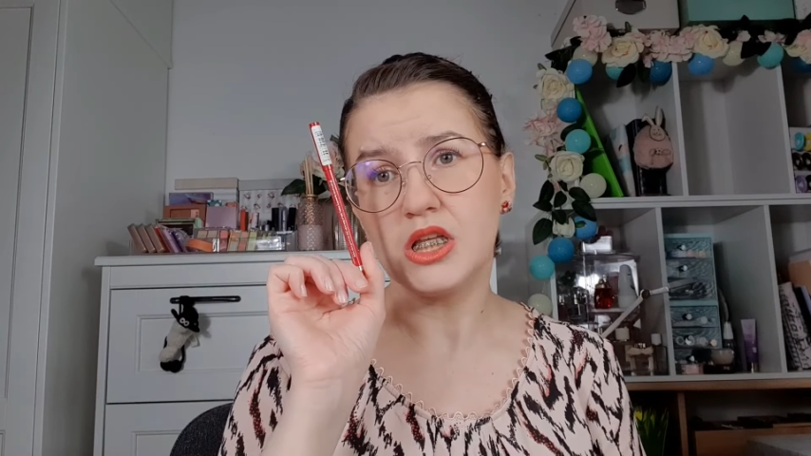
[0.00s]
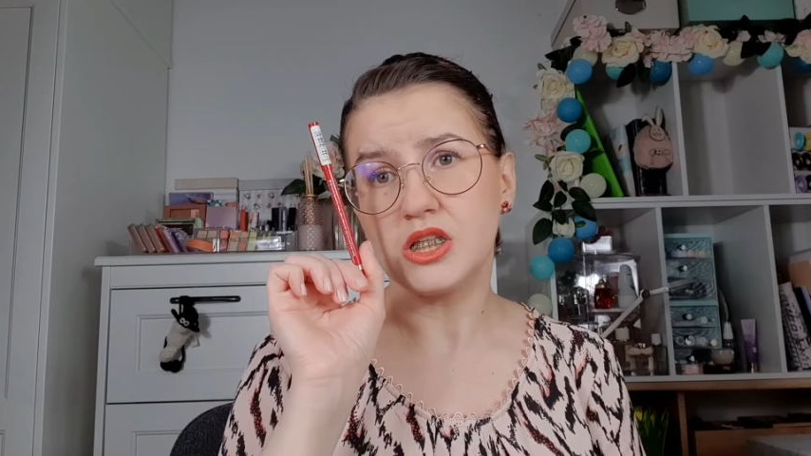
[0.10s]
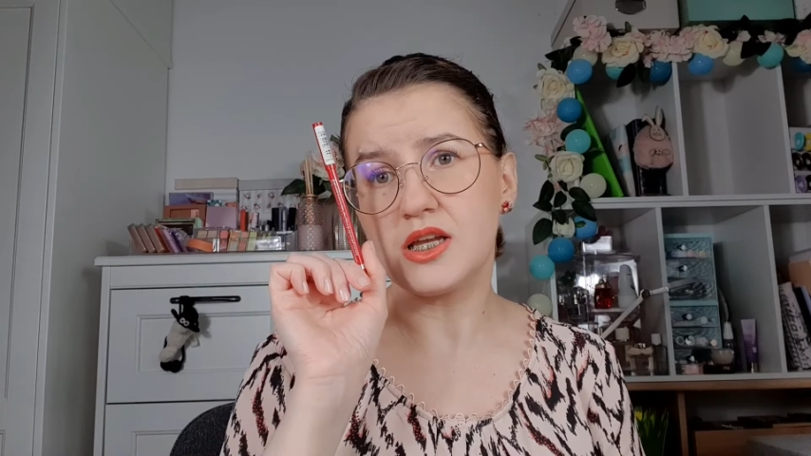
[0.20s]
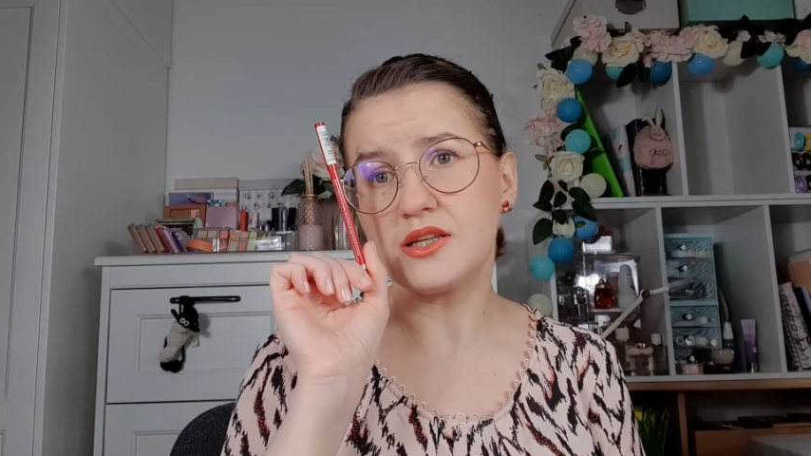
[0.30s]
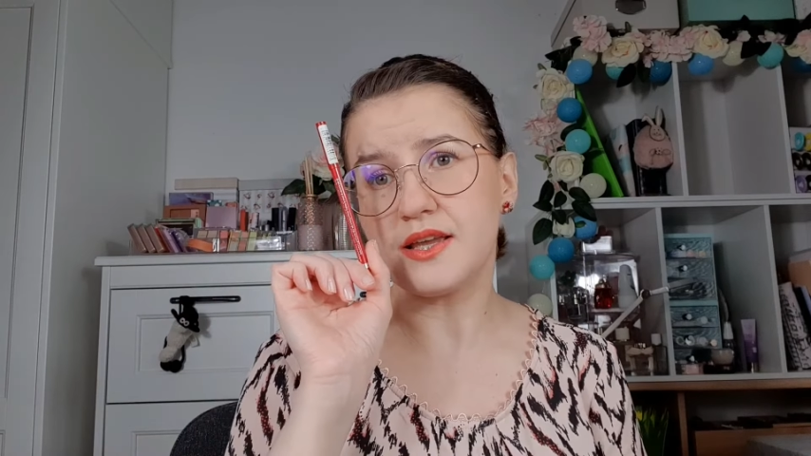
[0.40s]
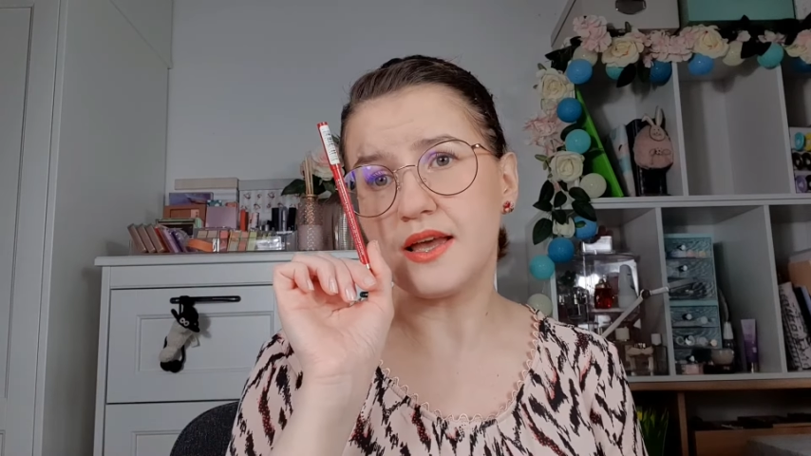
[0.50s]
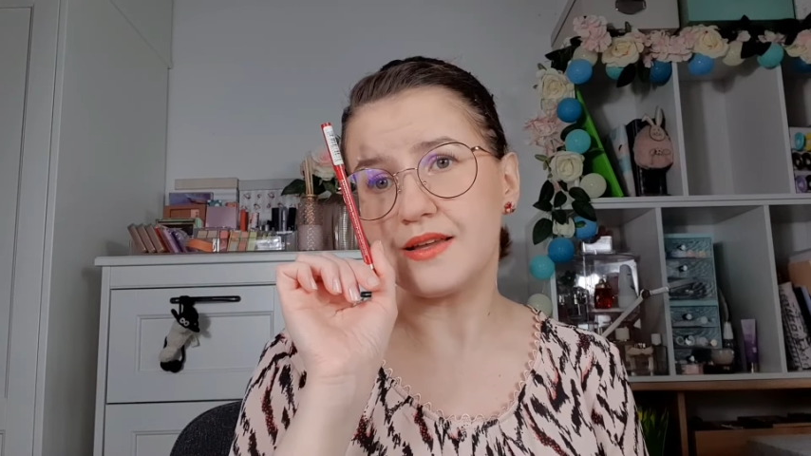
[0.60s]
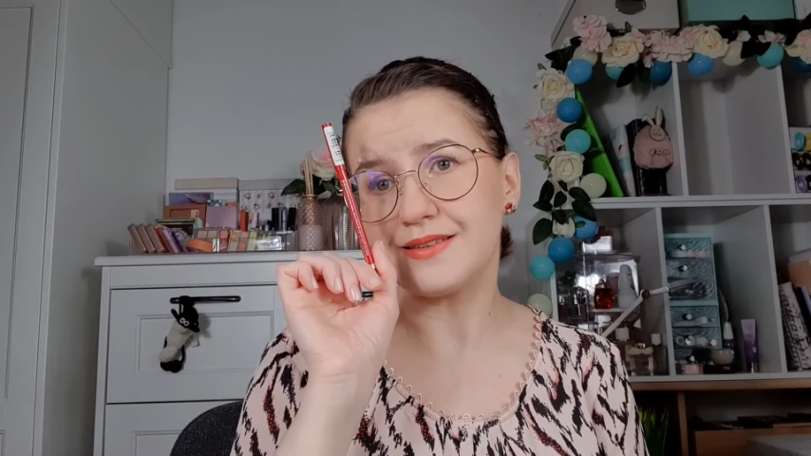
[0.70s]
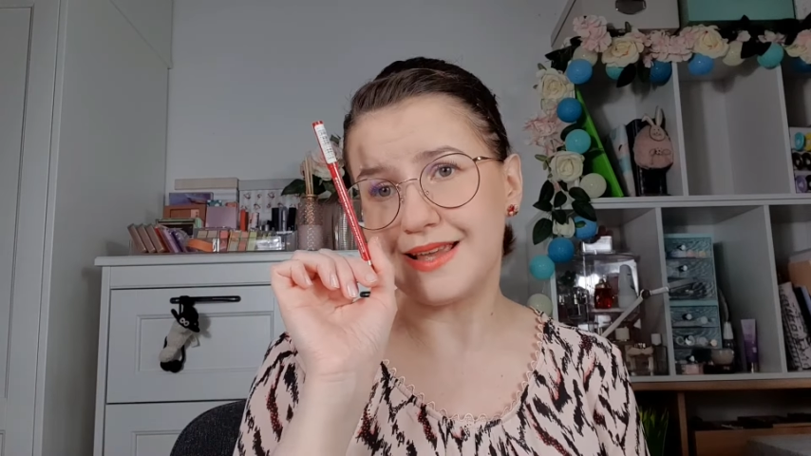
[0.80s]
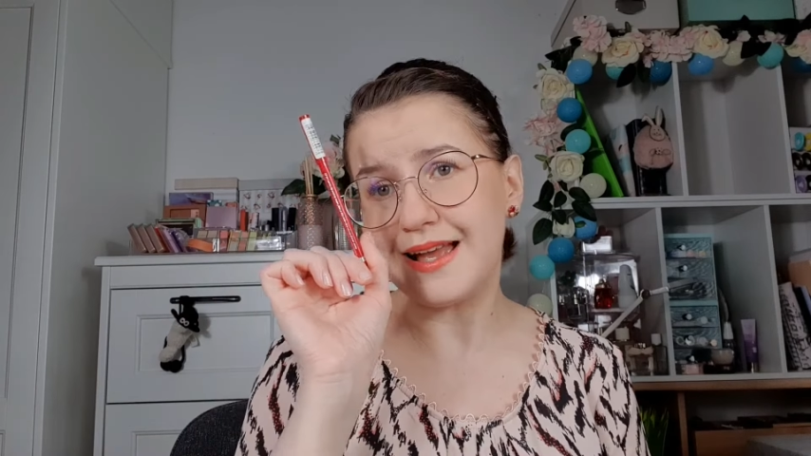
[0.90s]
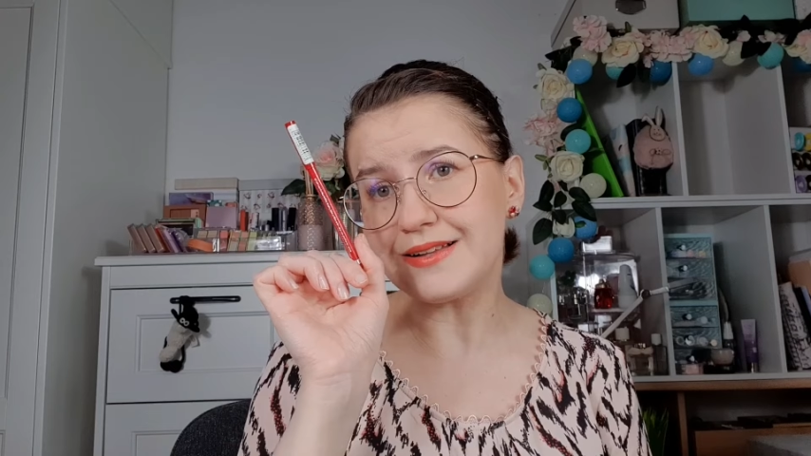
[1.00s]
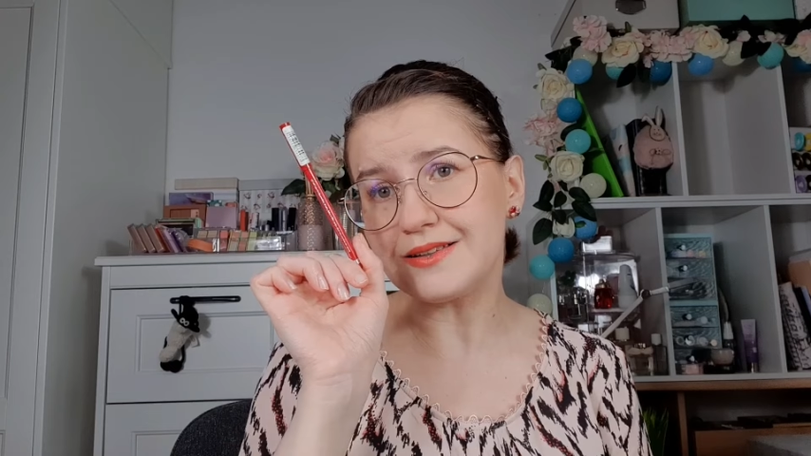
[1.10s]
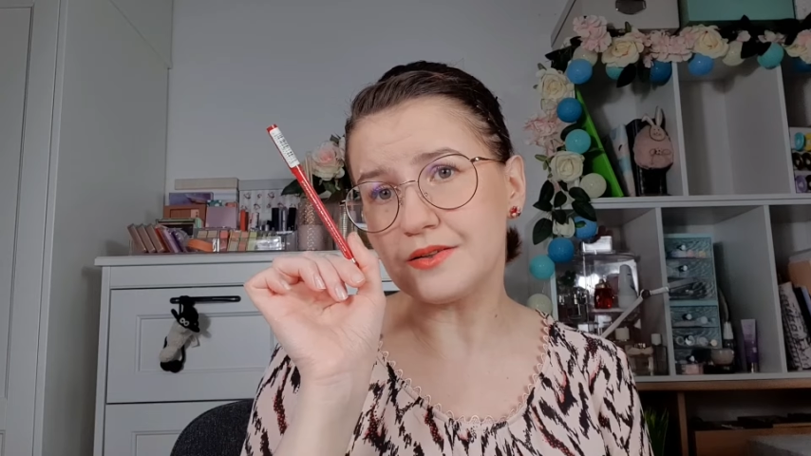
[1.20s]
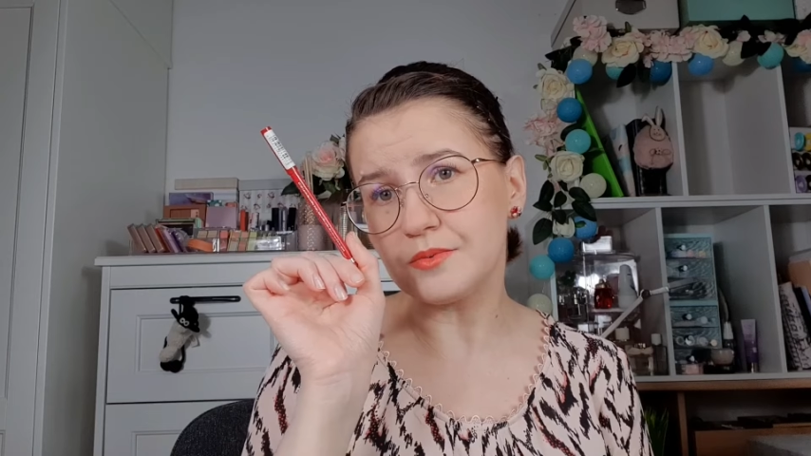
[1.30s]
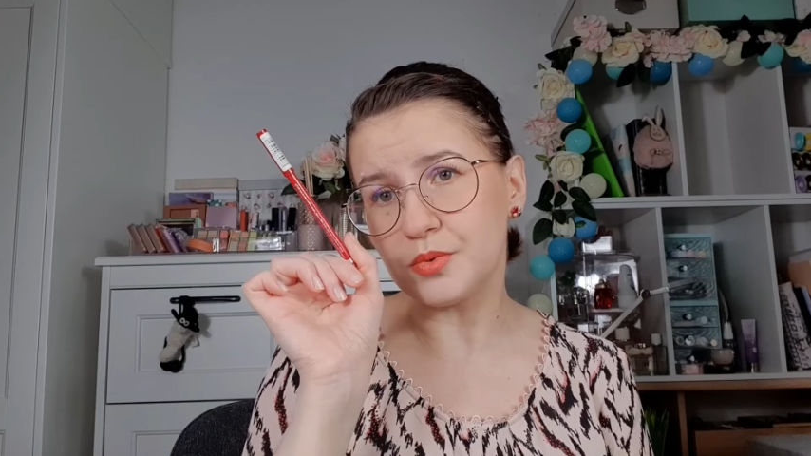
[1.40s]
sehr, sehr
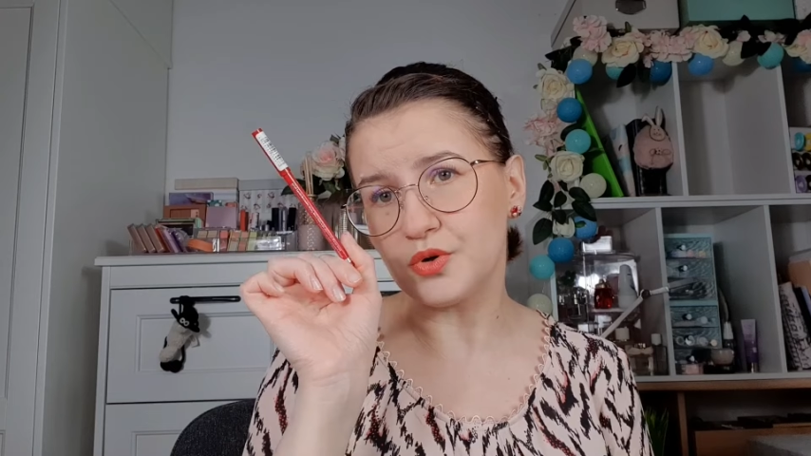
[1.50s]
selten